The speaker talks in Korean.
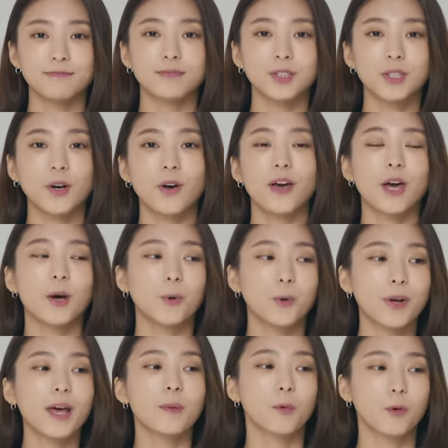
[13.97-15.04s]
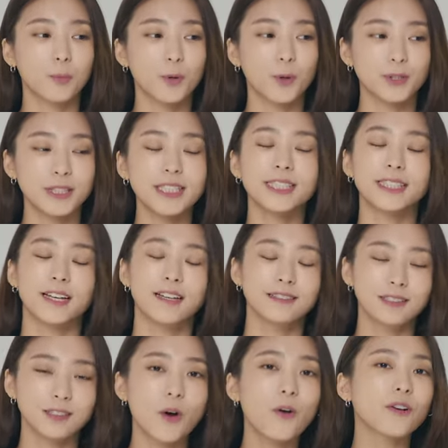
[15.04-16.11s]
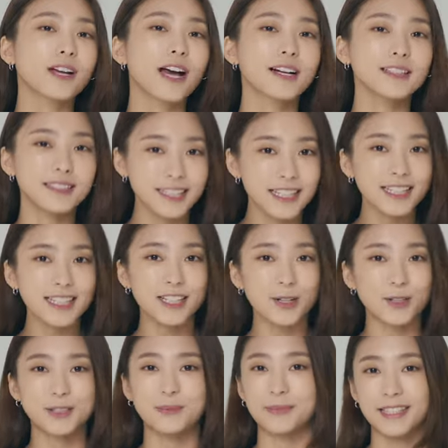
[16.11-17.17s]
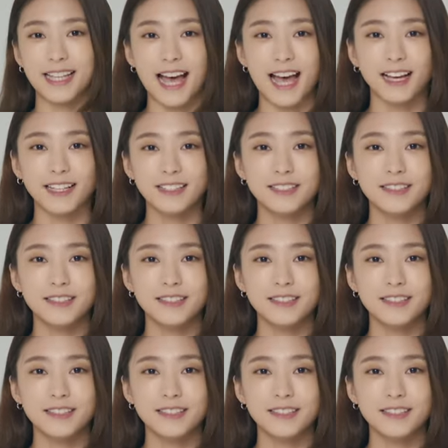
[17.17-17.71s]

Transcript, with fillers: 저의 올해 목표는 건강을 챙기는 것입니다.